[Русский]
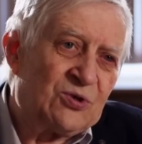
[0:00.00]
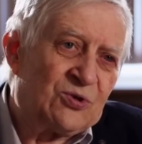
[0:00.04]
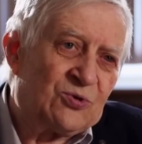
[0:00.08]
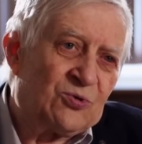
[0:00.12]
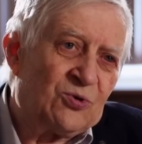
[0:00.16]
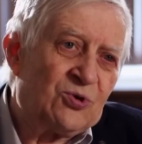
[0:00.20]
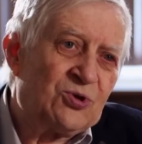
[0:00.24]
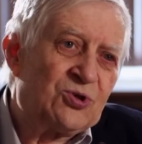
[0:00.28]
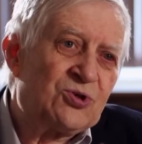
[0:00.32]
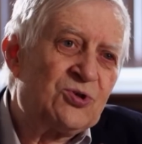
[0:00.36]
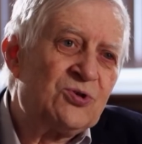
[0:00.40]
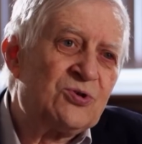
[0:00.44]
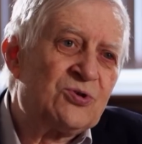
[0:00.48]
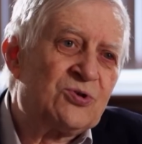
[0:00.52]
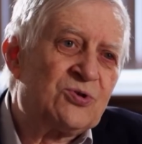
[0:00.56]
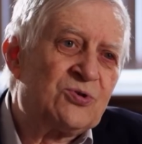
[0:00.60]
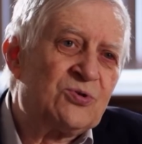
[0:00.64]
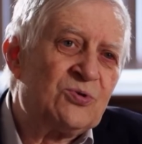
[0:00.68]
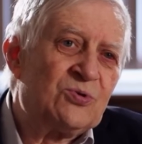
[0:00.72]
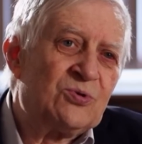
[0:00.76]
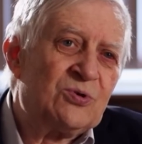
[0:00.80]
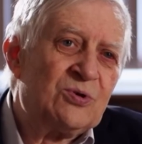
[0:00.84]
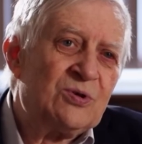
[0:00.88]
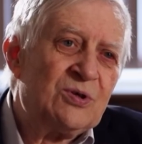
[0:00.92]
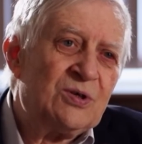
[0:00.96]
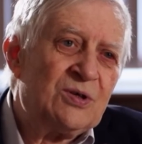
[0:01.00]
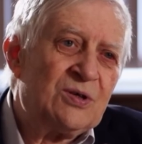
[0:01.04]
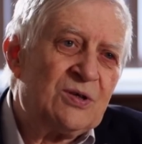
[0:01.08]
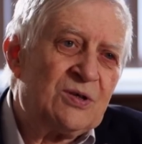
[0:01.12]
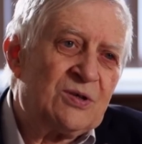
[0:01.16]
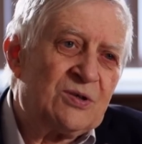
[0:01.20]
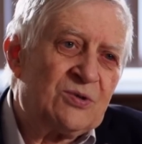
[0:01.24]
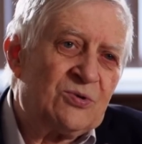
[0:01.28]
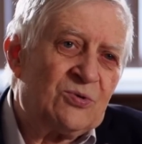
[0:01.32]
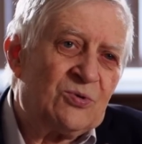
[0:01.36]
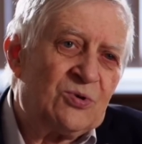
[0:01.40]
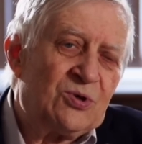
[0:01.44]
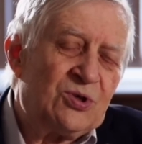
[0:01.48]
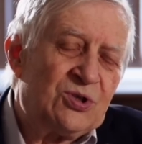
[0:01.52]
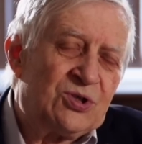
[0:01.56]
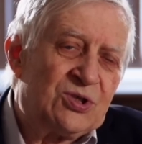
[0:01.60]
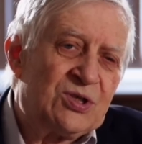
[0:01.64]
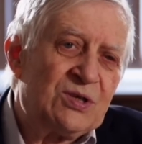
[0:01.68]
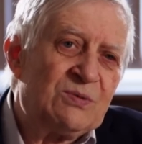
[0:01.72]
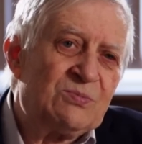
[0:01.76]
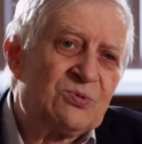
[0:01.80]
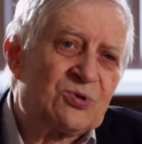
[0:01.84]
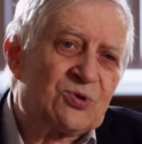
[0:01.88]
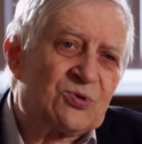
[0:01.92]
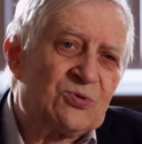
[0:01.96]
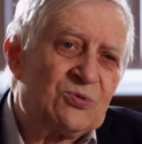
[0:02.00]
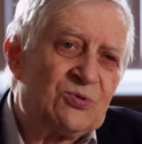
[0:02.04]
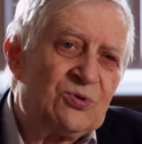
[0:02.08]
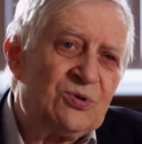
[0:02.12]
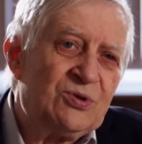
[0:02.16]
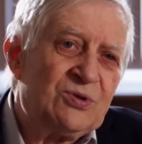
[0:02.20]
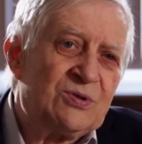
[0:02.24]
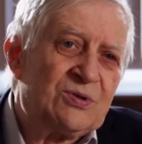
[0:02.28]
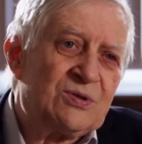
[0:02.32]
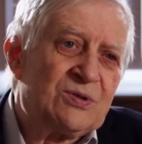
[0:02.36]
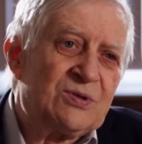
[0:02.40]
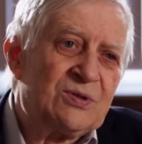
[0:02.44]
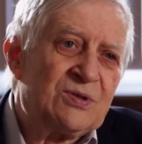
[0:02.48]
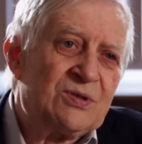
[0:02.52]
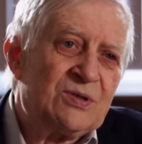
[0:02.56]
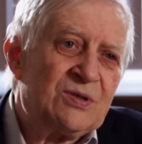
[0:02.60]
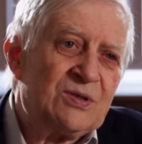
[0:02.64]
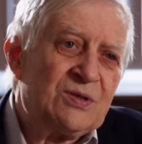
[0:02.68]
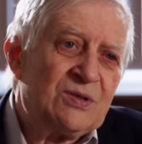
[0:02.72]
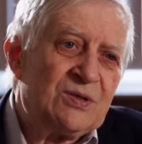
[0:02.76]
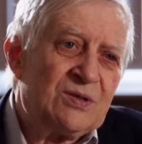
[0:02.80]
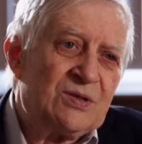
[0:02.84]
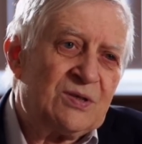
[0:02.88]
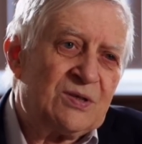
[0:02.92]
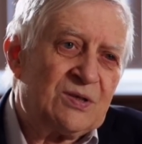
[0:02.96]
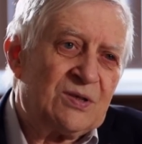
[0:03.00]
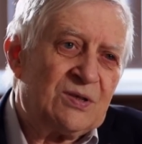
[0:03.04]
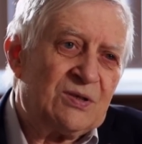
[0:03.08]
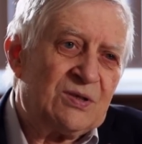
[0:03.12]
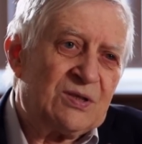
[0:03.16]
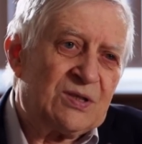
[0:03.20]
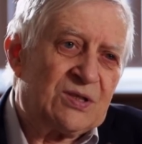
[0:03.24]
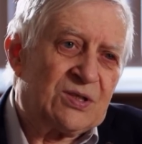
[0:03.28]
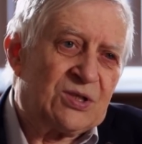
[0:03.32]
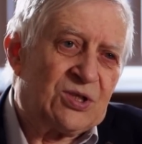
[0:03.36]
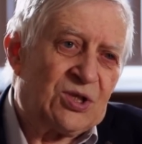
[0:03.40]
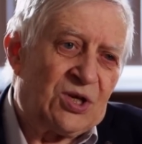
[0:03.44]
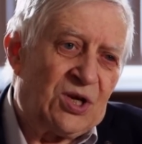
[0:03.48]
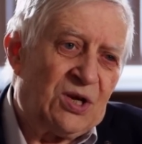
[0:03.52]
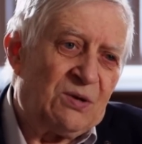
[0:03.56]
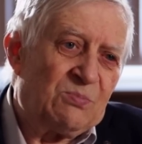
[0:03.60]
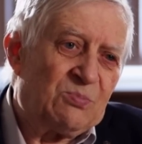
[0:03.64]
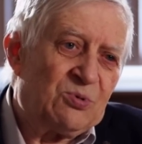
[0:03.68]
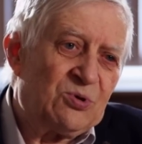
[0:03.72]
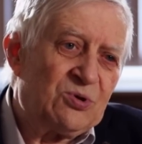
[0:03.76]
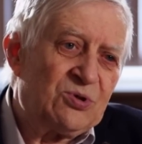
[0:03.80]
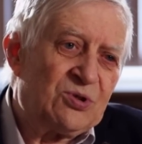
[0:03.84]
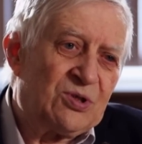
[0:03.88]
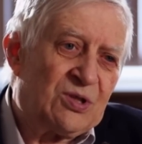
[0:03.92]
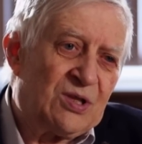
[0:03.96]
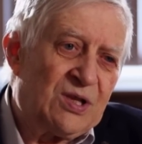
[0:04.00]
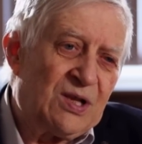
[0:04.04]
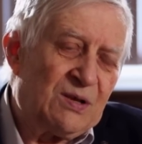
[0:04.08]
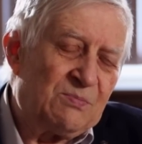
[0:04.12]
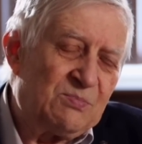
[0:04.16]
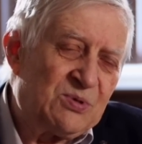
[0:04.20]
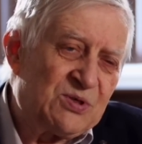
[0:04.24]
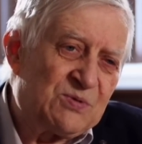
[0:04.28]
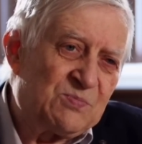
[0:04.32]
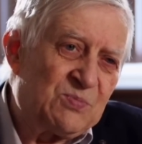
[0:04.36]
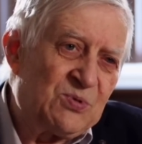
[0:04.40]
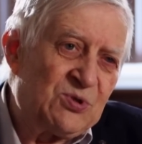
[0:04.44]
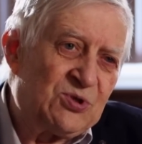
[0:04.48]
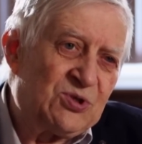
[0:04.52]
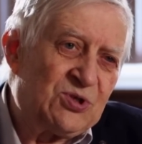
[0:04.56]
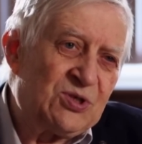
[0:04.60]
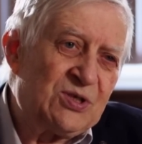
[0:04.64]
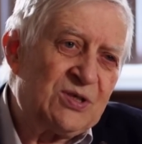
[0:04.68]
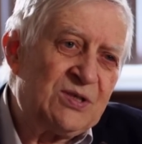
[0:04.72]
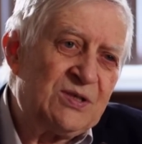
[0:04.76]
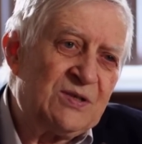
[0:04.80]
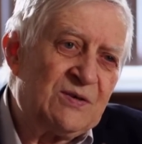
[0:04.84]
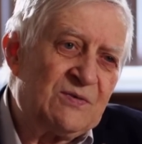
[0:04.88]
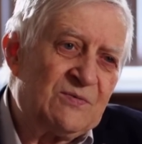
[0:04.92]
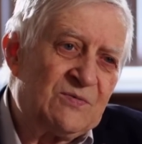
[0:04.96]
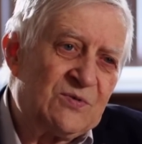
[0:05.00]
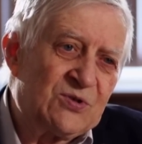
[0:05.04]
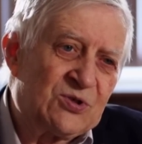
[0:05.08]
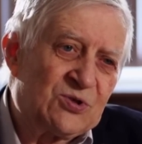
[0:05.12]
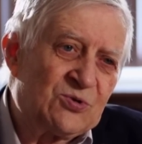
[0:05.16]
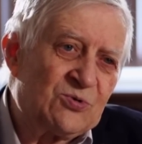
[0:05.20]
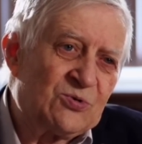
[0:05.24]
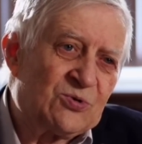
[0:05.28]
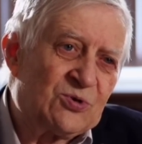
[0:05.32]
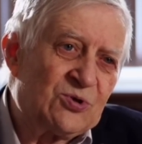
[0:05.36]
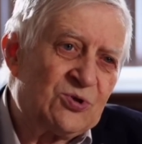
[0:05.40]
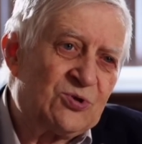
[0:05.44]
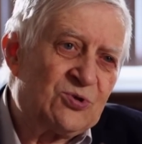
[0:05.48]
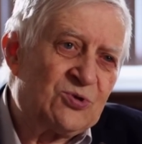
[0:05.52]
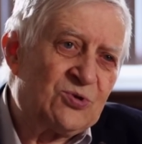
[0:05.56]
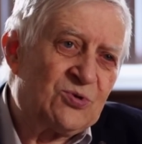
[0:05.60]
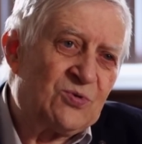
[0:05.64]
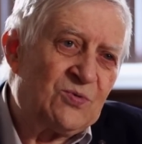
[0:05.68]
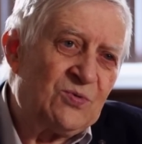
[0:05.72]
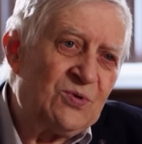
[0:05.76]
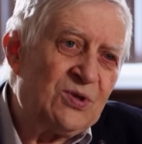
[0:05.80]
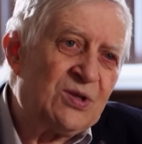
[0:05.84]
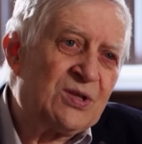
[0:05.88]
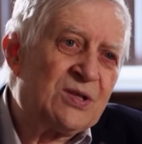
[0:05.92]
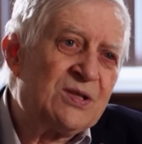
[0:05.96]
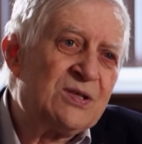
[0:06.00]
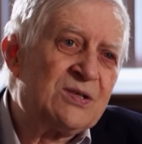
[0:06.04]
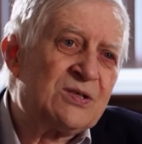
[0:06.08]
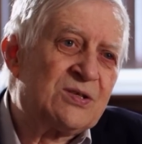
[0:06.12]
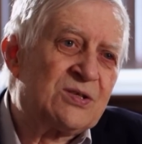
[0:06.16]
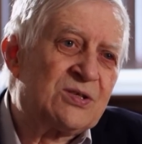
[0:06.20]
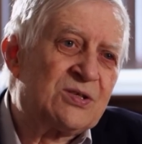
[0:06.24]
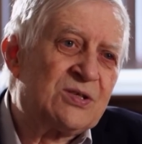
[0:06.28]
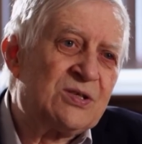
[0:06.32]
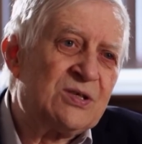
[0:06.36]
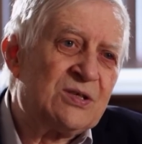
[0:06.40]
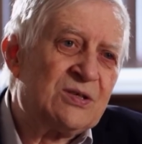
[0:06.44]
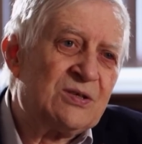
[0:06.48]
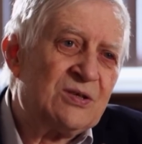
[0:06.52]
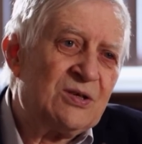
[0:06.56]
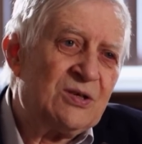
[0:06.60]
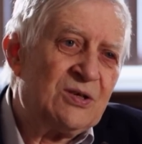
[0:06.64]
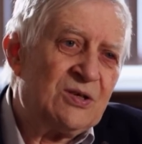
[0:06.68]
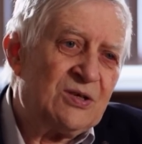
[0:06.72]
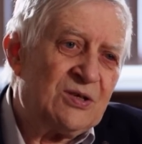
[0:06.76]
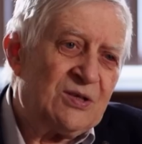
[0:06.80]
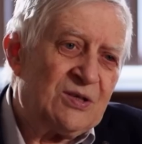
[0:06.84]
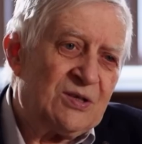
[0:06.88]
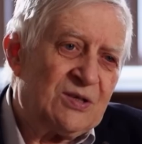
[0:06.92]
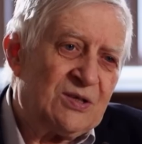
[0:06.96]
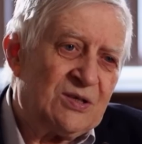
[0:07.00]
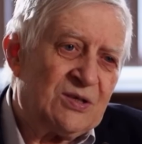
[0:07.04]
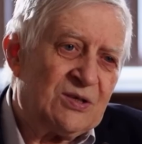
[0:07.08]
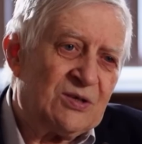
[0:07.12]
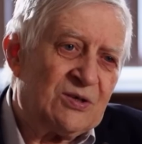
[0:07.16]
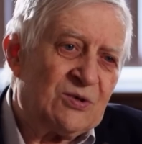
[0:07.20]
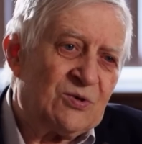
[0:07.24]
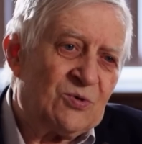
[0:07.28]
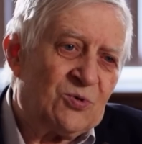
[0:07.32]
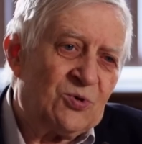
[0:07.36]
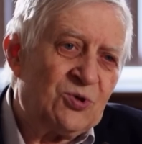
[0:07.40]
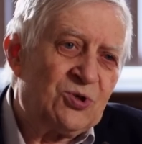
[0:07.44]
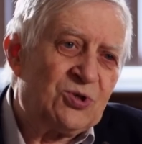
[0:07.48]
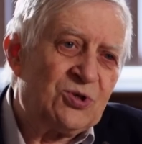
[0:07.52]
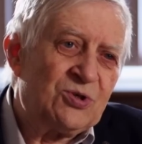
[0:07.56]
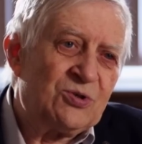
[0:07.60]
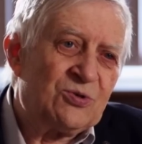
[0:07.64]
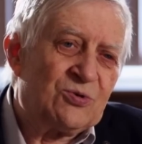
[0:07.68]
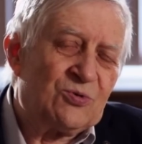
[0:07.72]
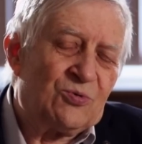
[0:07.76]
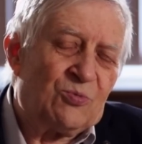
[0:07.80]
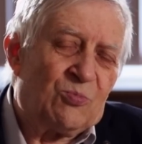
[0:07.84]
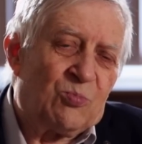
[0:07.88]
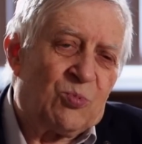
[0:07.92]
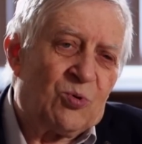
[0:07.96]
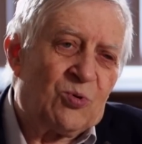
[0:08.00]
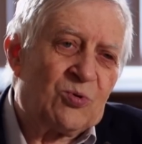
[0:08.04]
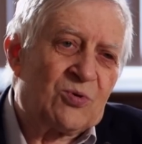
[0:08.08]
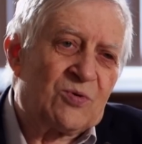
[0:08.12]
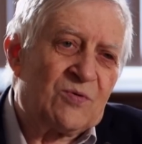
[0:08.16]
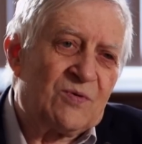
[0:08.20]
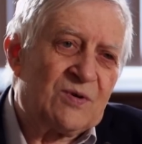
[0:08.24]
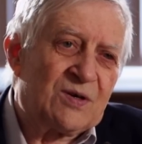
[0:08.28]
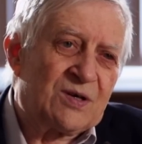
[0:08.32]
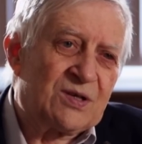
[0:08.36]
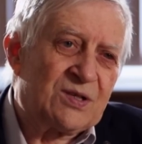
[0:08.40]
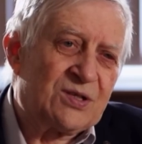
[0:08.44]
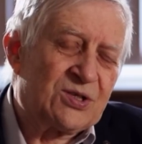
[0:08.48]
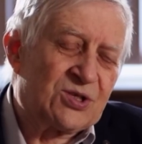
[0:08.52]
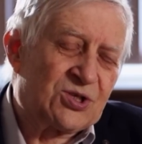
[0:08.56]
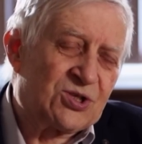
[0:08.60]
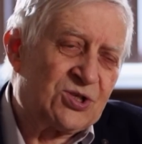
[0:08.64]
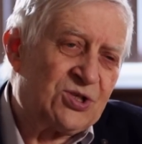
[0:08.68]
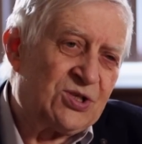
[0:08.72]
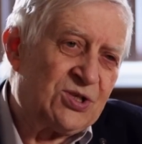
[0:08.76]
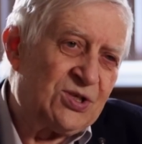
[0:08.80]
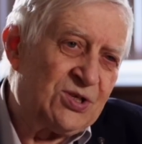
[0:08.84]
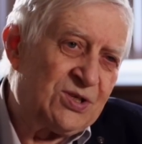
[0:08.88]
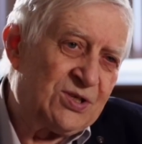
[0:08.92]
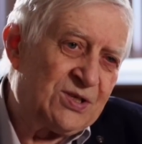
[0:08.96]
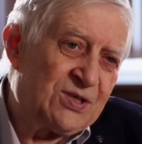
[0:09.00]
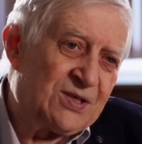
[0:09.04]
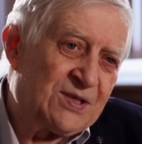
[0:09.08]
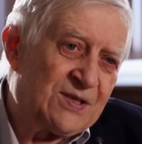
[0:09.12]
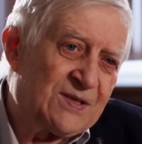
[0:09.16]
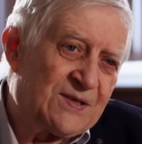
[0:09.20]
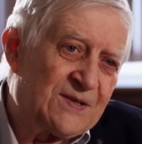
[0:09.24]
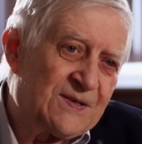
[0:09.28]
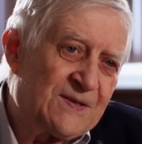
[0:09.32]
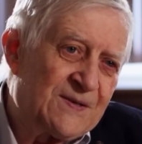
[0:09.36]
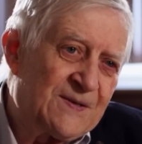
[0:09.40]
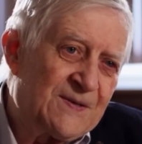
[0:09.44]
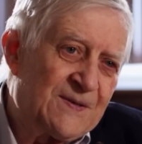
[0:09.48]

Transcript: точностью, но и тем, что он э, требует для обеспечения высокой чувствительности э, очень глубокого охлаждения.